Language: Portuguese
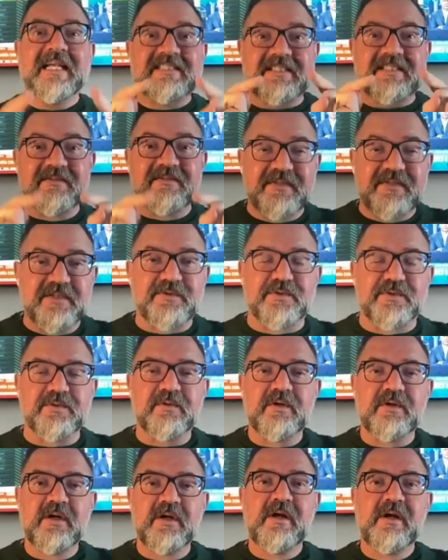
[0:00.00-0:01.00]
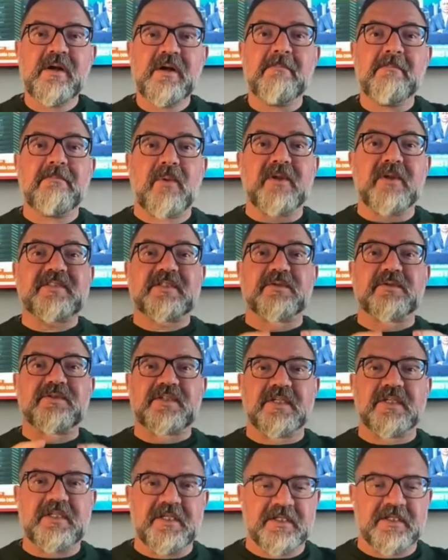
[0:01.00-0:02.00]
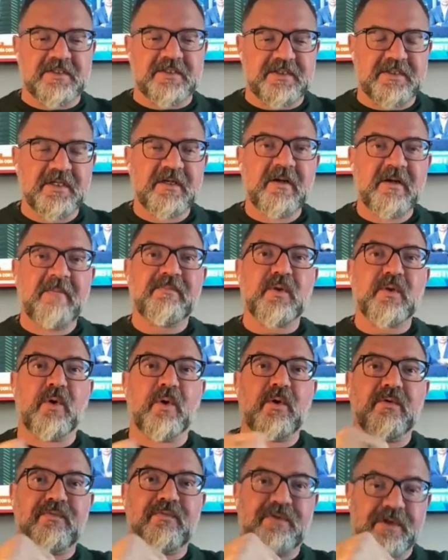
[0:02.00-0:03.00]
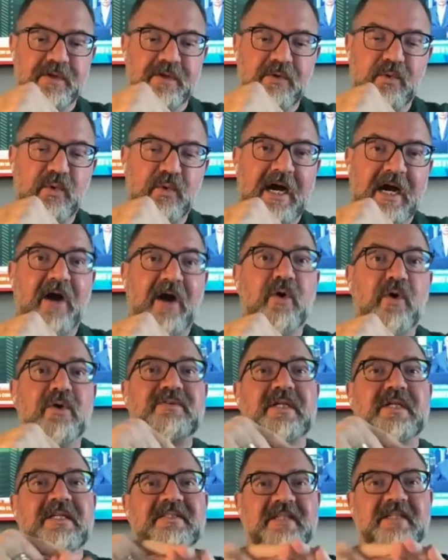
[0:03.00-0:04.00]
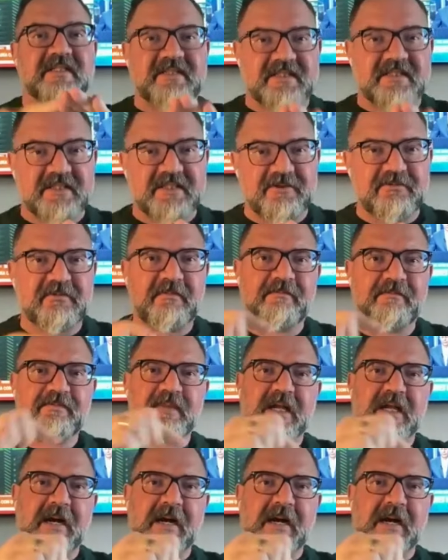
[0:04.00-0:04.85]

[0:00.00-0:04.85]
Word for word: esse vídeo mostra o seguinte: houve a roteirização,